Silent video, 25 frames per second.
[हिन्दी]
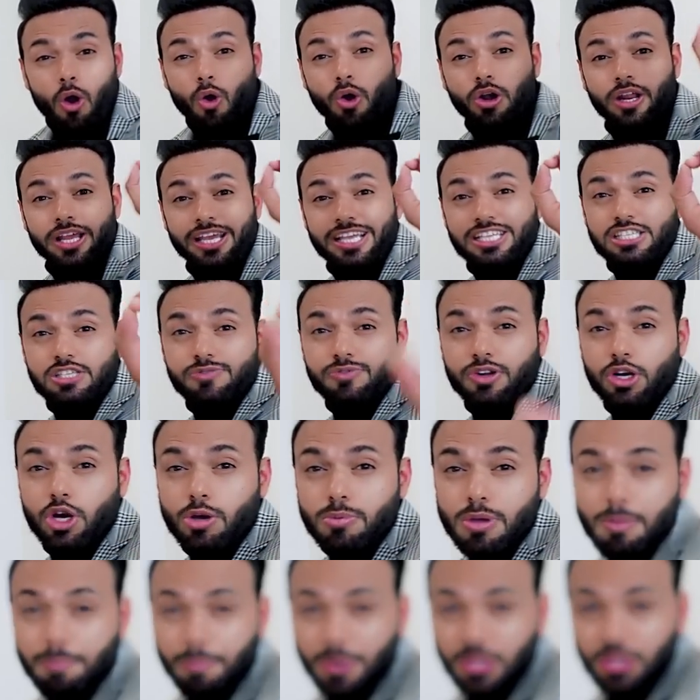और इस
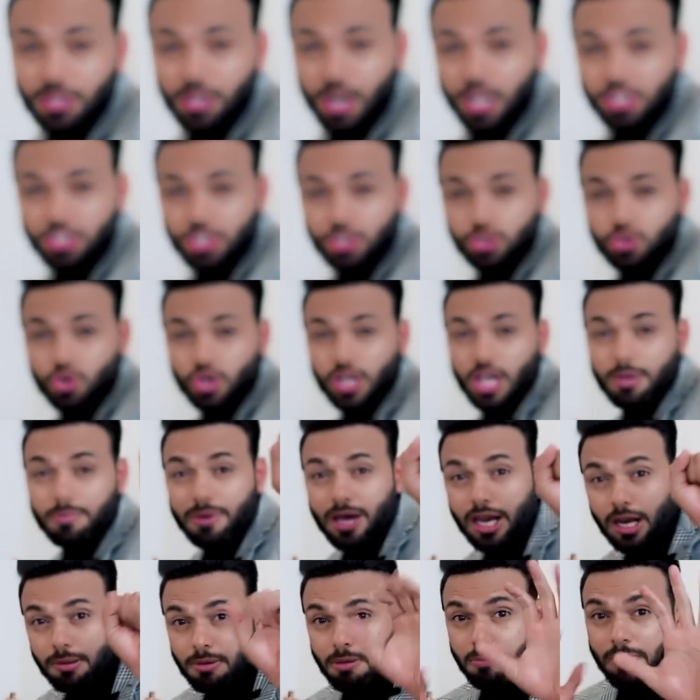वीडियो में पंद्रह चीज़ों के
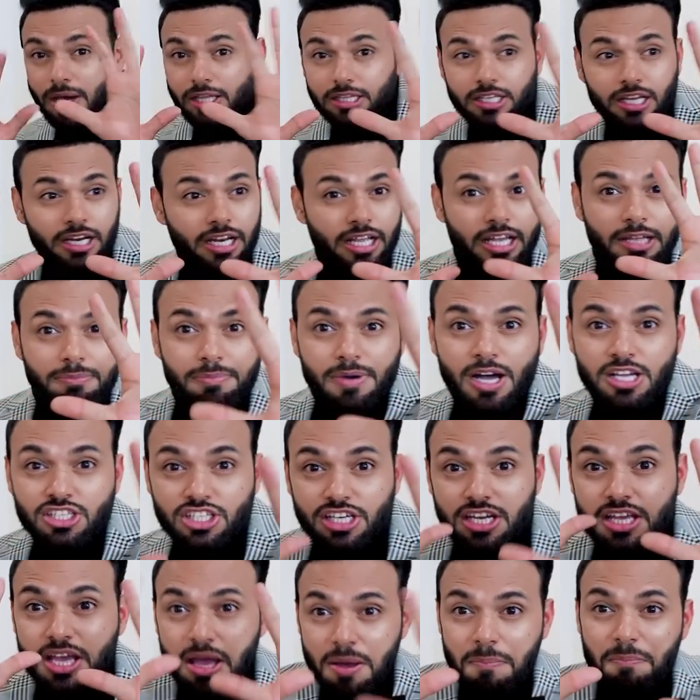बारे में बात करेंगे पाँच
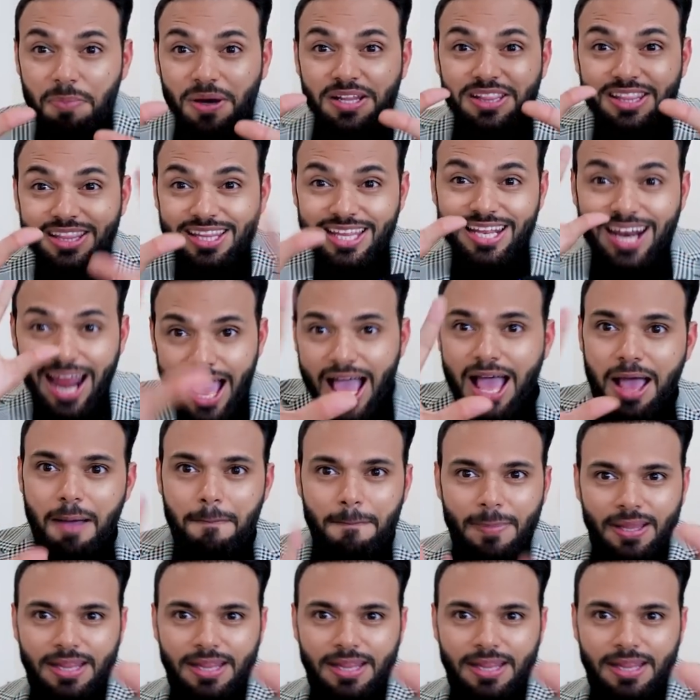नहीं पंद्रह